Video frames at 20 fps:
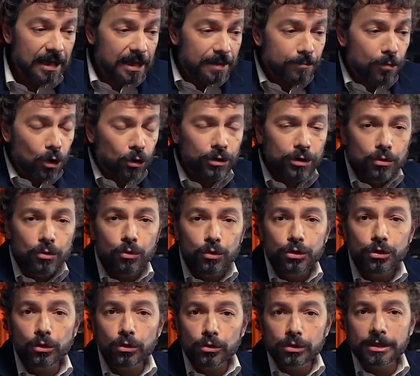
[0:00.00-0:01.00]
Il modo in
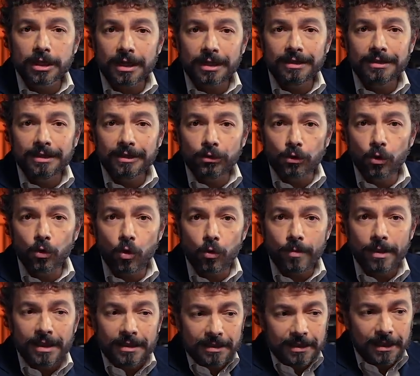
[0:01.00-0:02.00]
cui sono scritti i
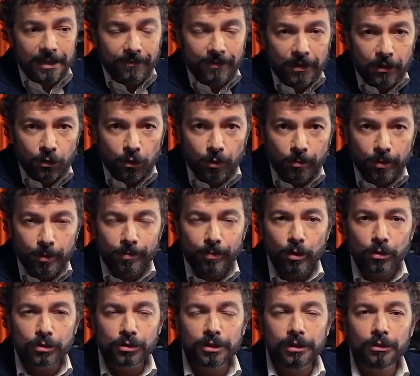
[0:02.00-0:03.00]
documenti che vengono
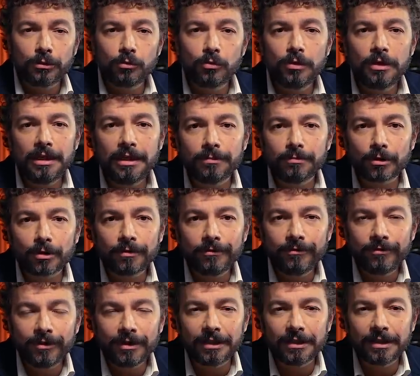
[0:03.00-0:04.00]
proposti in un libro,
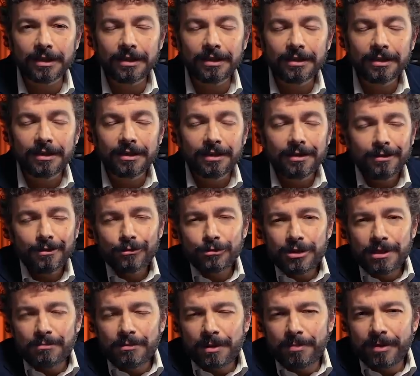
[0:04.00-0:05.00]
infine, non
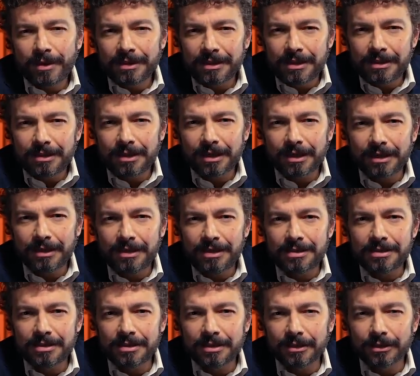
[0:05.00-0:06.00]
sembra per niente
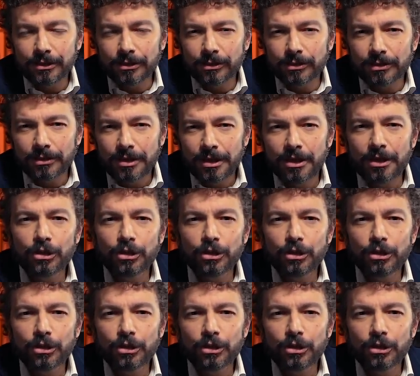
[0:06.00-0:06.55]
realistico.